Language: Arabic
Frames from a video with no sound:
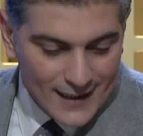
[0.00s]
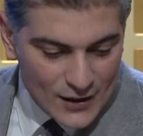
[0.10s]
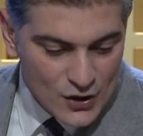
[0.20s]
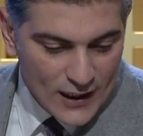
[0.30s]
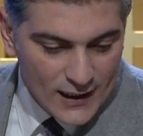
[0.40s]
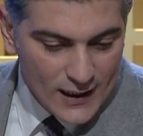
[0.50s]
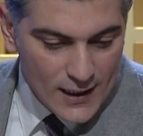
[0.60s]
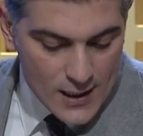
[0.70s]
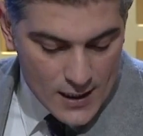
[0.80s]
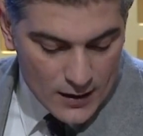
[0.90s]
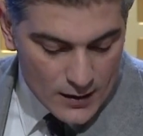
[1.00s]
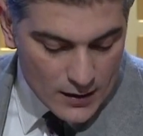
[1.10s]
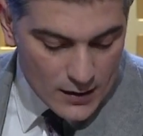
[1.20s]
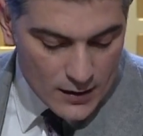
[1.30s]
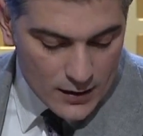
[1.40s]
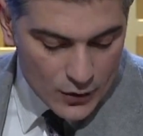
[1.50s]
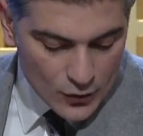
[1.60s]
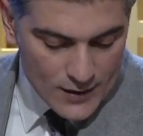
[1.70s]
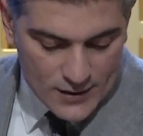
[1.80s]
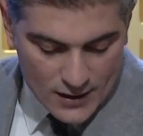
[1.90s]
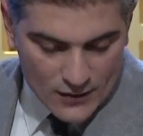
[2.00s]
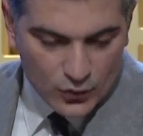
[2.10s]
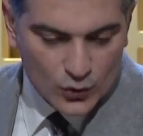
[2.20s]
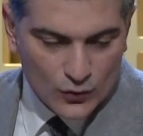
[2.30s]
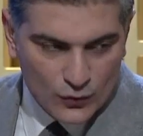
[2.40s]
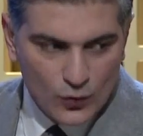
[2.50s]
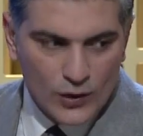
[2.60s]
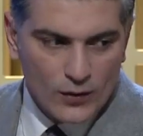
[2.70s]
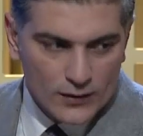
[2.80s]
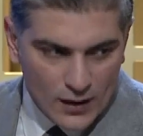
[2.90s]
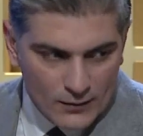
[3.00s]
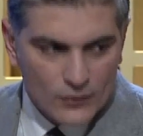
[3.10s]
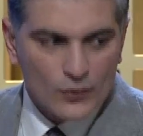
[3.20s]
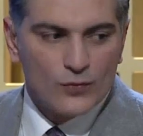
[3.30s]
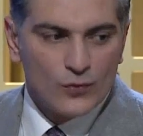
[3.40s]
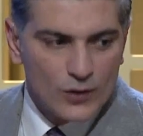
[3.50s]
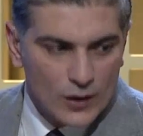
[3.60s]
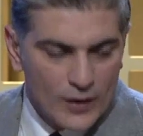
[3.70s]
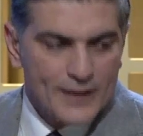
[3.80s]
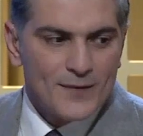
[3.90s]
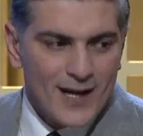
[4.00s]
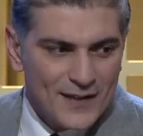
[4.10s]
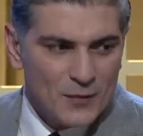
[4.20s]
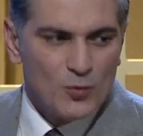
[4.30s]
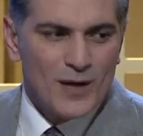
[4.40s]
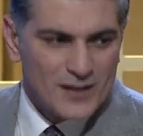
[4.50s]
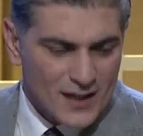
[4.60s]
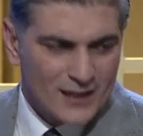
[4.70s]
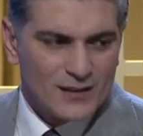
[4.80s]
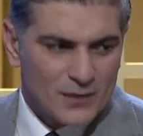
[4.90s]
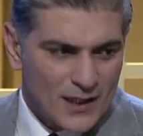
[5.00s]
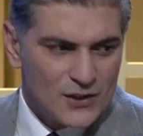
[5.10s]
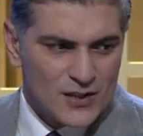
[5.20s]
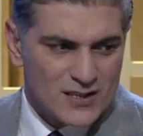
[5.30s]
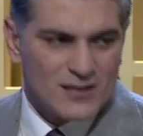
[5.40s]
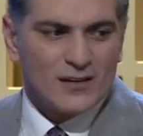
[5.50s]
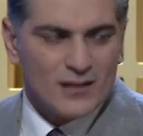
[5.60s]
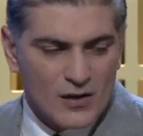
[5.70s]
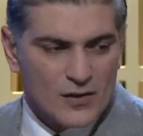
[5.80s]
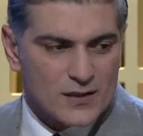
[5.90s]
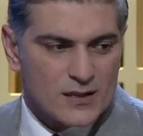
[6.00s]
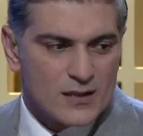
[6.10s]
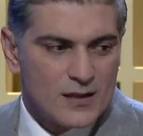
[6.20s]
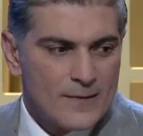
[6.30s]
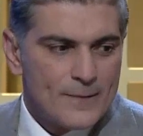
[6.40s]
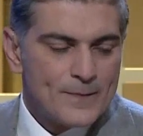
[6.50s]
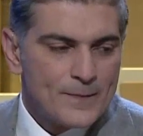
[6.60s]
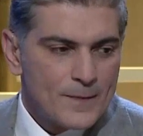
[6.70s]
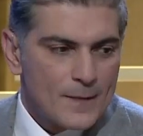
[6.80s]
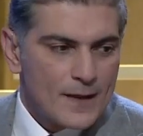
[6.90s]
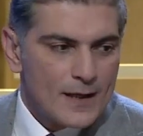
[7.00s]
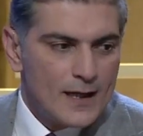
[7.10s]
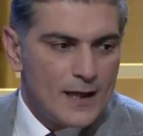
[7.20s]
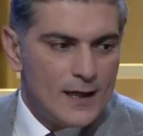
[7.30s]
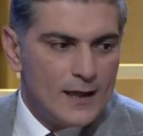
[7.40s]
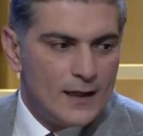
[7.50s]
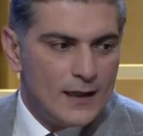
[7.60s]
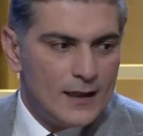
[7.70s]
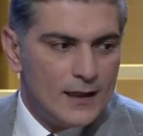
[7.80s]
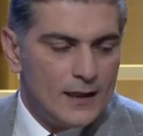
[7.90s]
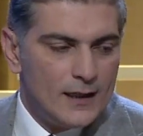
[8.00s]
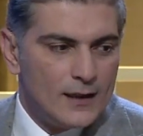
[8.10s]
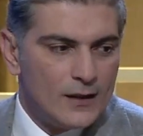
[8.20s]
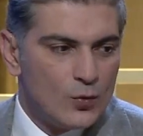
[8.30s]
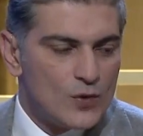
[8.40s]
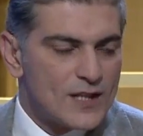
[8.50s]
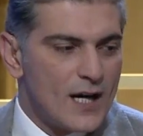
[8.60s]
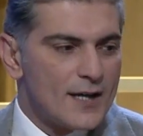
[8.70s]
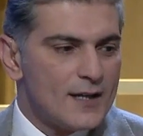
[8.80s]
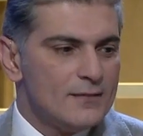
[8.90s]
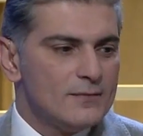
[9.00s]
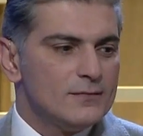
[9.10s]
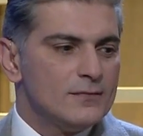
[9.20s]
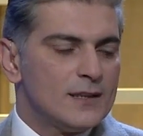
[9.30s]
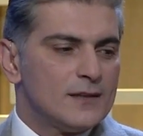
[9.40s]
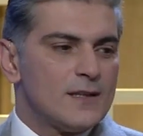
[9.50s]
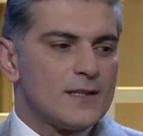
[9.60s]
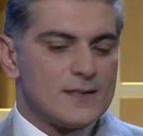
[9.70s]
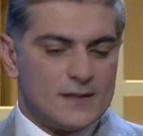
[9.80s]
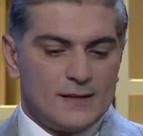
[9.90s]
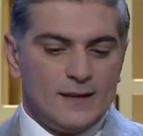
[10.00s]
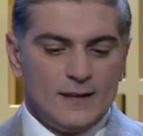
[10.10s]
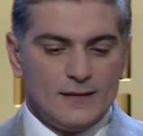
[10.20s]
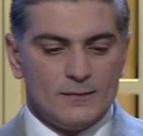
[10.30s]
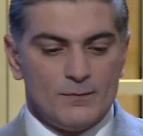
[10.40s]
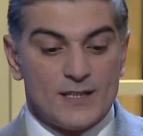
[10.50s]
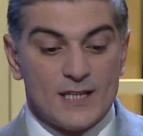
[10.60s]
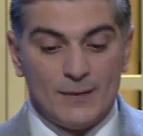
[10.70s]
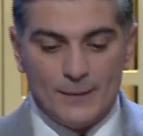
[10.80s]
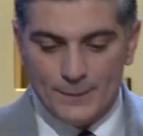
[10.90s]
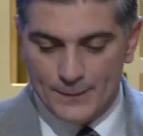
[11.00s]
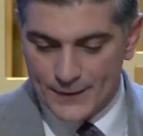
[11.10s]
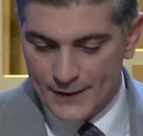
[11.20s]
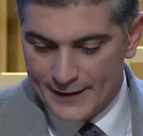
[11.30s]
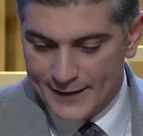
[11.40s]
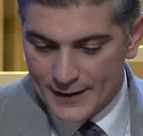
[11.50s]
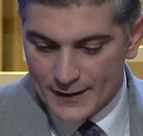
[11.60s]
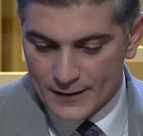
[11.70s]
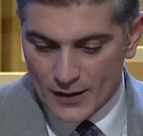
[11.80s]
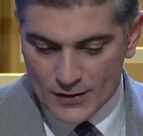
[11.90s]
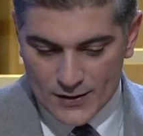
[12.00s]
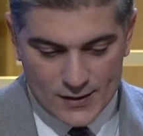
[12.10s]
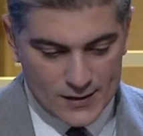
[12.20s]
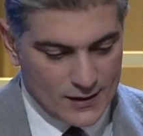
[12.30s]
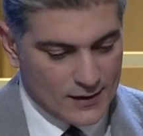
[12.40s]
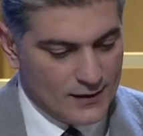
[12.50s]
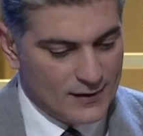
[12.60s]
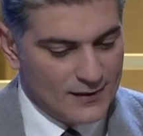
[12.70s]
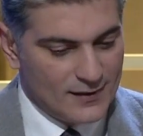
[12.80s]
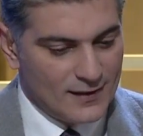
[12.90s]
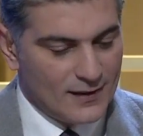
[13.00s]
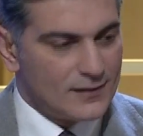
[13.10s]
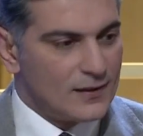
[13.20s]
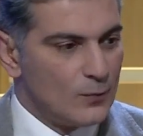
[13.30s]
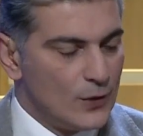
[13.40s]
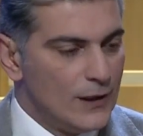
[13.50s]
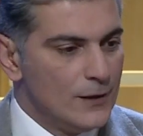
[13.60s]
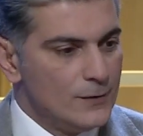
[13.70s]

ارجع الى اليونيسيف آه، والطفوله ودعم الطفوله وهذه مبادرات برايك السد نقص اللي الوزاره ما تقدر تسده بسبب نقص آه، تمويل